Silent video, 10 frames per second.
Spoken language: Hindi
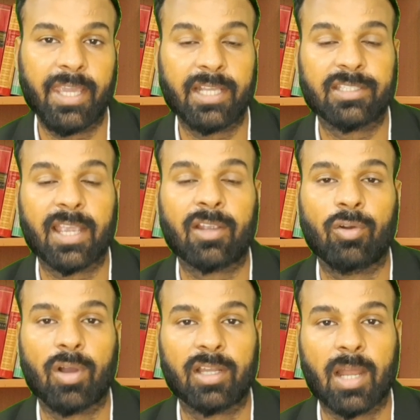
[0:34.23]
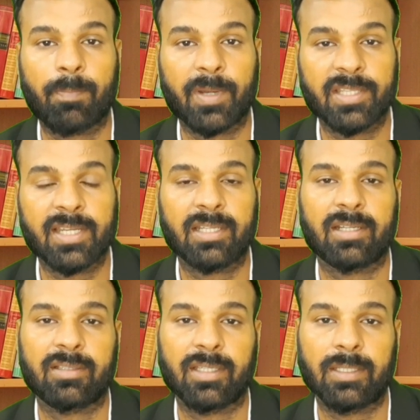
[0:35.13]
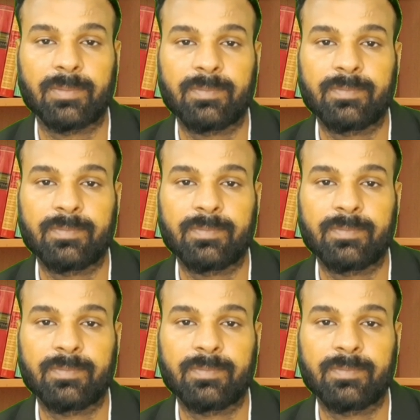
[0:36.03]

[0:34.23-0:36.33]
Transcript: एक चेक को अगर आप प्रेजेंट करते हैं